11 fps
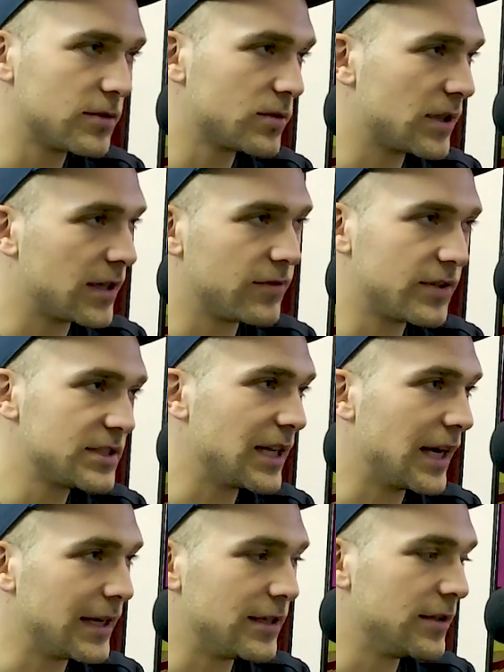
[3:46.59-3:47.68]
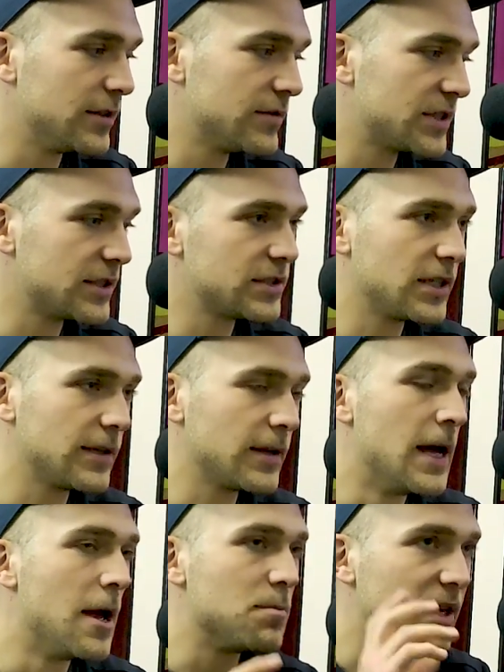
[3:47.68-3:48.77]
tutaj freestyli, w sensie
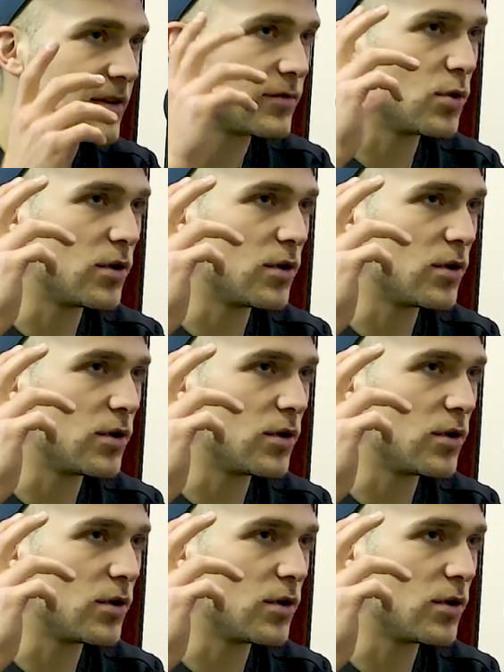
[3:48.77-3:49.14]
miałem w głowie...